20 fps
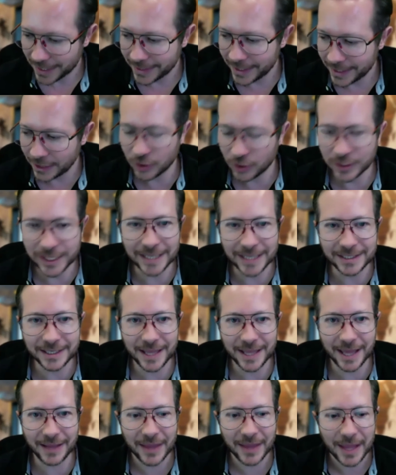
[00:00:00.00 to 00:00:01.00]
Y entonces la
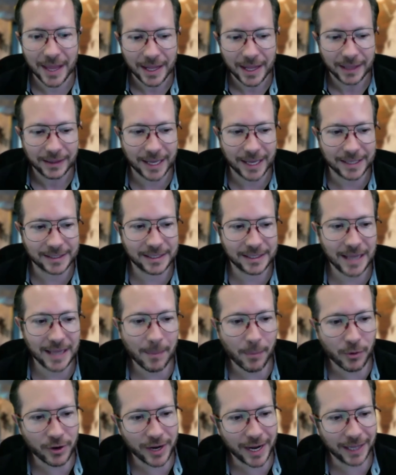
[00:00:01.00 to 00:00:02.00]
ansiedad te hacía
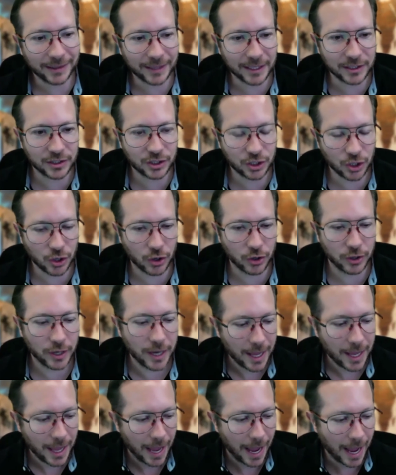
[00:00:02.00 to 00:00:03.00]
poner
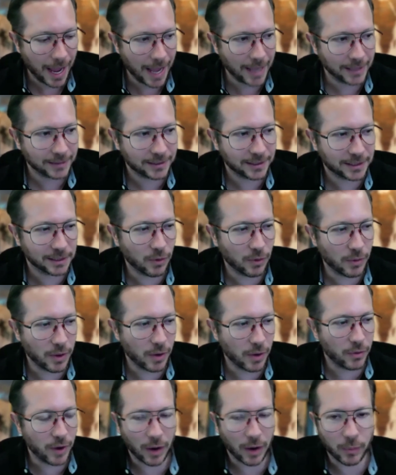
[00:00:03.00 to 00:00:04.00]
atención a si se movía
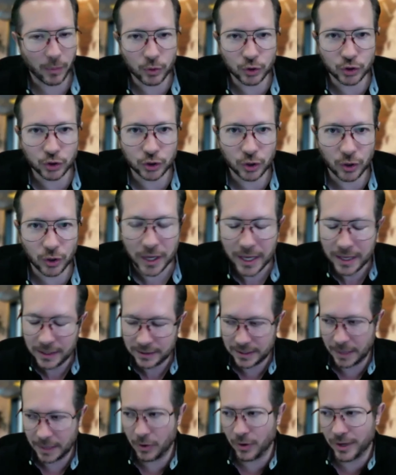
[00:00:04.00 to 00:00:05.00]
un arbusto,
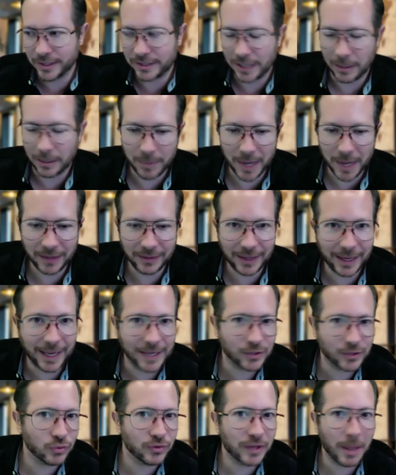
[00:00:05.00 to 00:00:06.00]
si había una serpiente, que
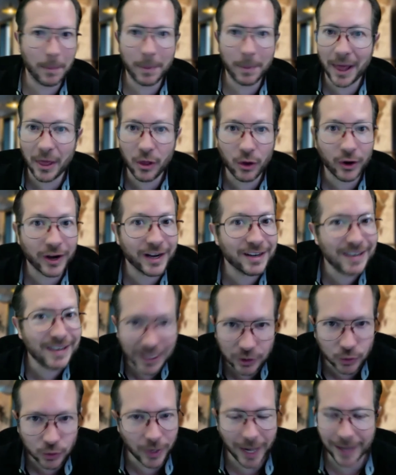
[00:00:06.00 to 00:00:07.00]
es un depredador
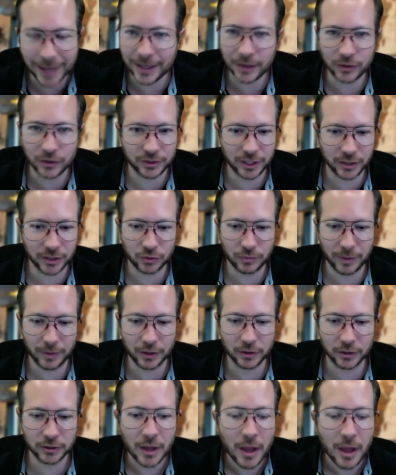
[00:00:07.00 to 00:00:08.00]
natural de los seres
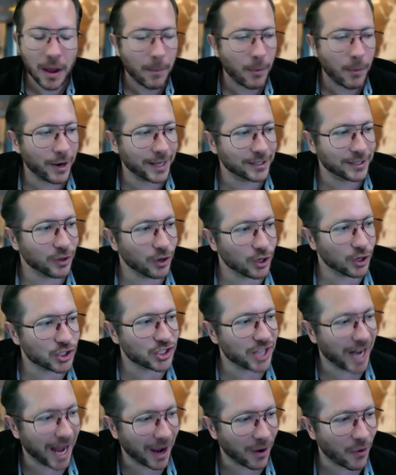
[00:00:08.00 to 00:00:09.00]
humanos. Por eso
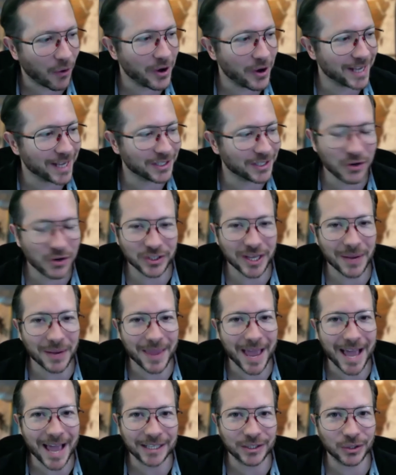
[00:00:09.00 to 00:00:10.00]
los dragones, yo no
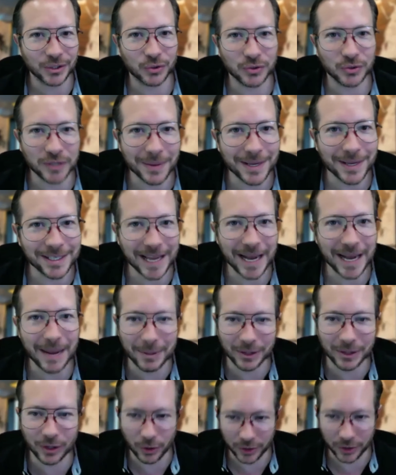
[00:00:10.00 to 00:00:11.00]
sabía esto. ¿Tú sabías que la
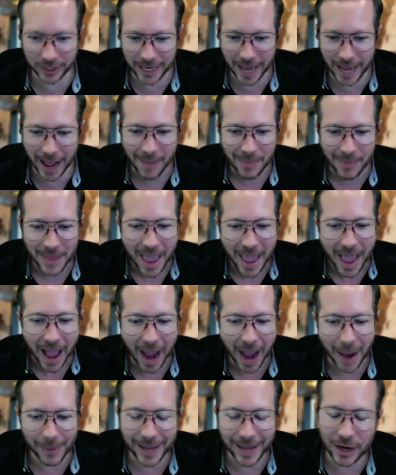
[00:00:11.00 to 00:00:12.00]
mitología
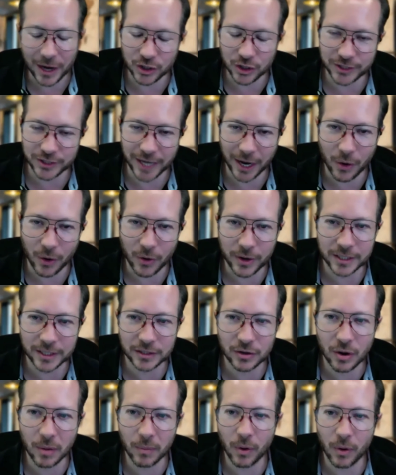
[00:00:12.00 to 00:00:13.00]
habla de los dragones
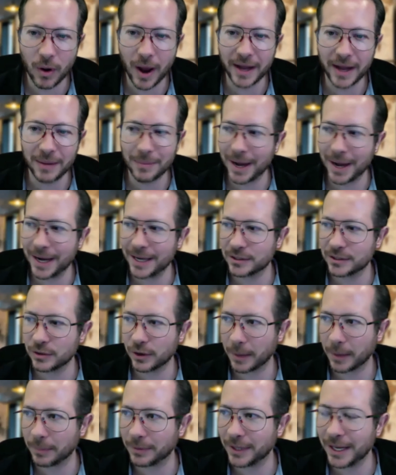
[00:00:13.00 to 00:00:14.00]
como animales
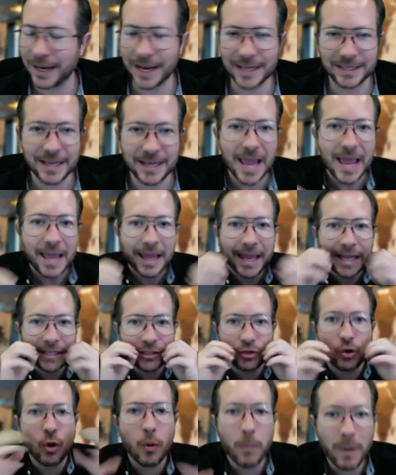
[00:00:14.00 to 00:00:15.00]
reptiles que
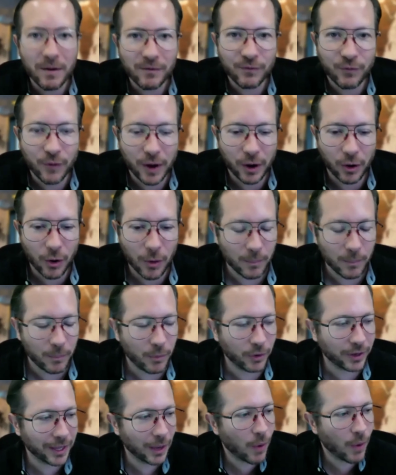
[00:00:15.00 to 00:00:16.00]
escupen fuego
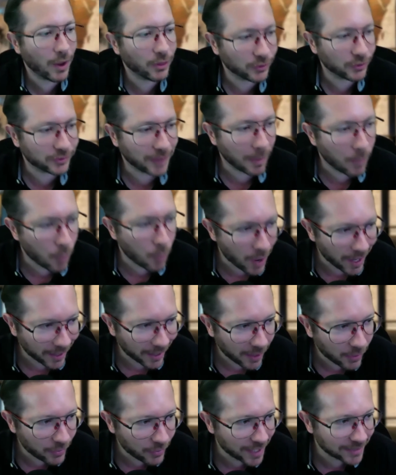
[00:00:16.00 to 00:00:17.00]
porque cuando te
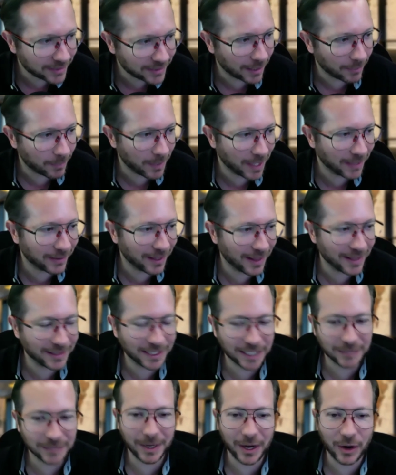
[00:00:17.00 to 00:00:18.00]
muerde una serpiente de
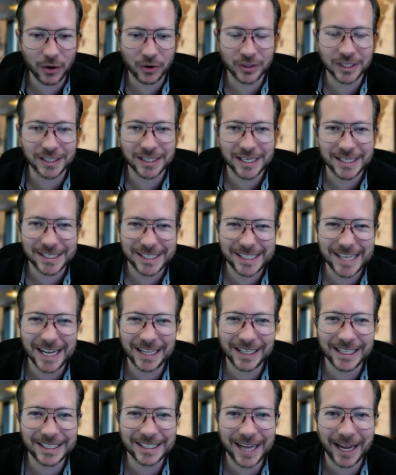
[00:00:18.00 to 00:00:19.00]
estas venenosas
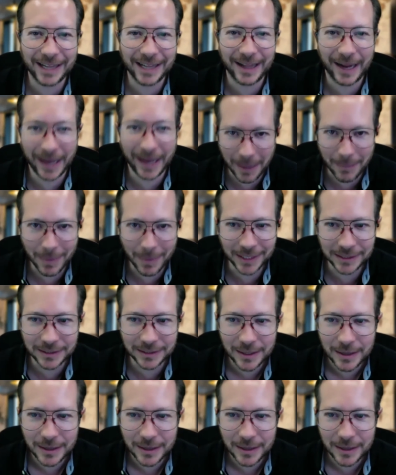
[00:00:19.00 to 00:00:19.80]
sientes que te quemas?